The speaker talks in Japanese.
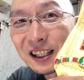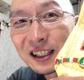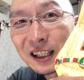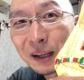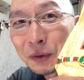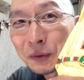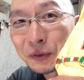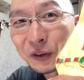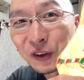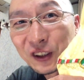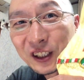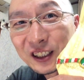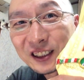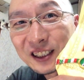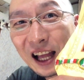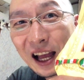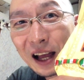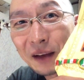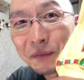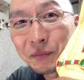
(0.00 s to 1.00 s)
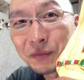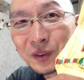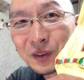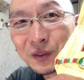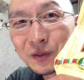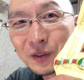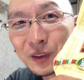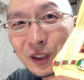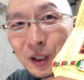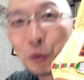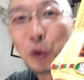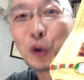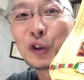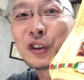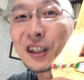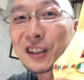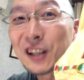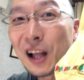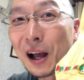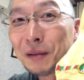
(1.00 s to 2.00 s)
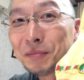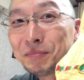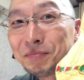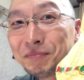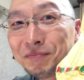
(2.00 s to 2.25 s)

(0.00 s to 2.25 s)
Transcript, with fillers: 食べ物でしたでも美味しかった